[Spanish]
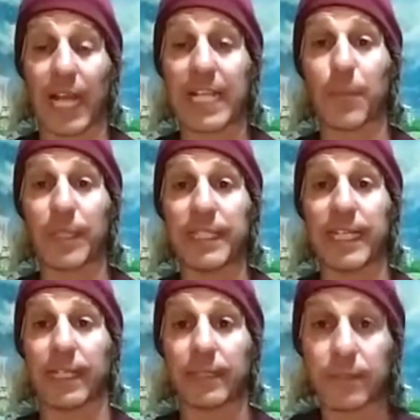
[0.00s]
Hay que
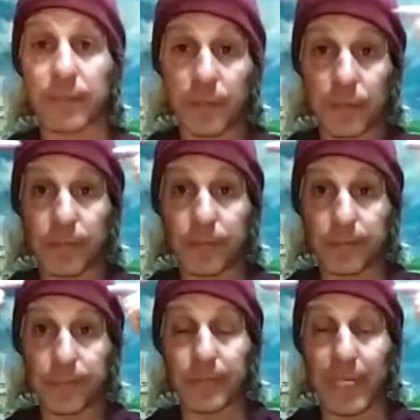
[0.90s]
aprender
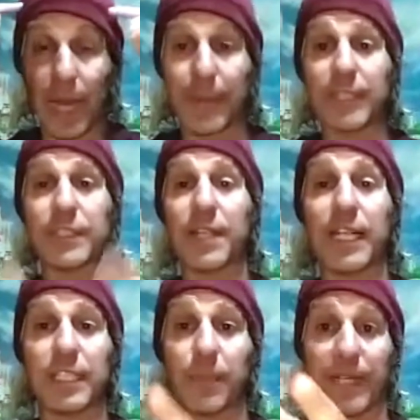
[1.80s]
la mente
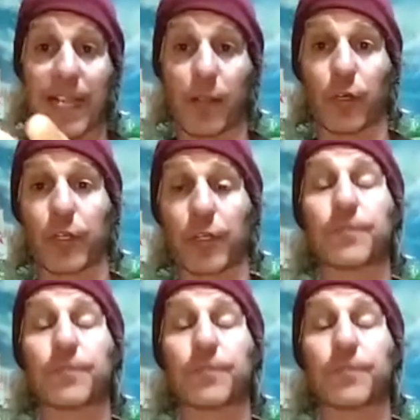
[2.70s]
del depredador.